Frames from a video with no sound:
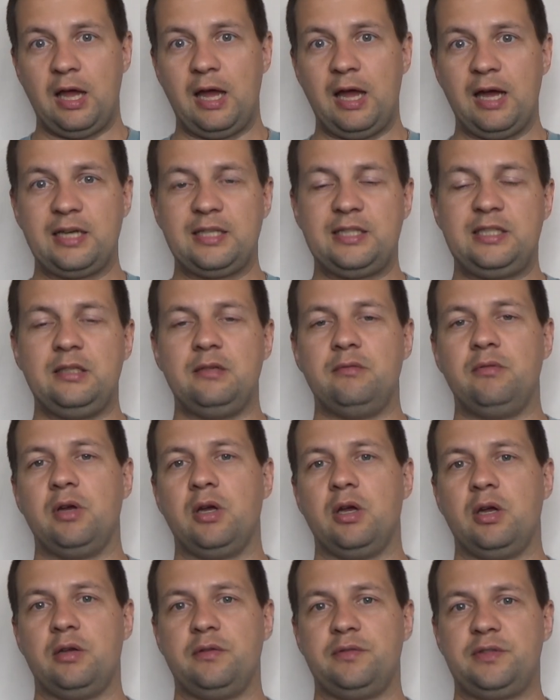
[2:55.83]
активы
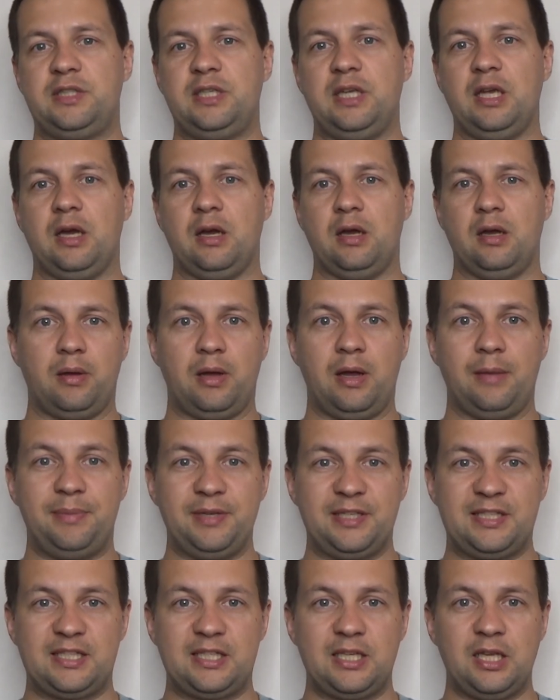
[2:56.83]
все
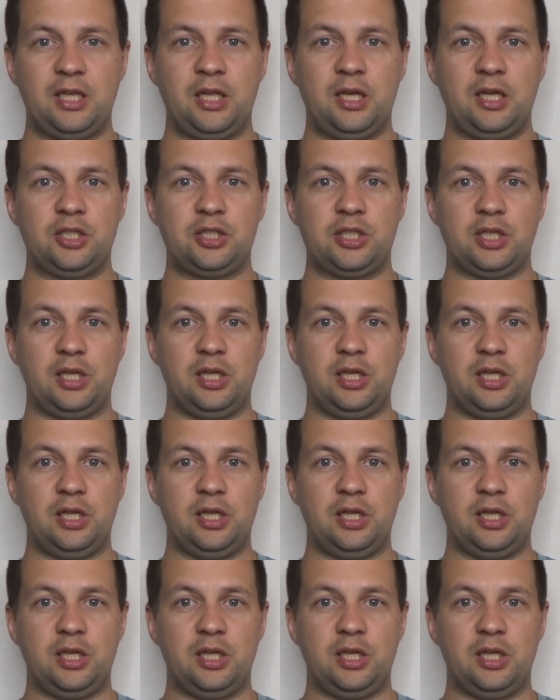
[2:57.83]
обесценились,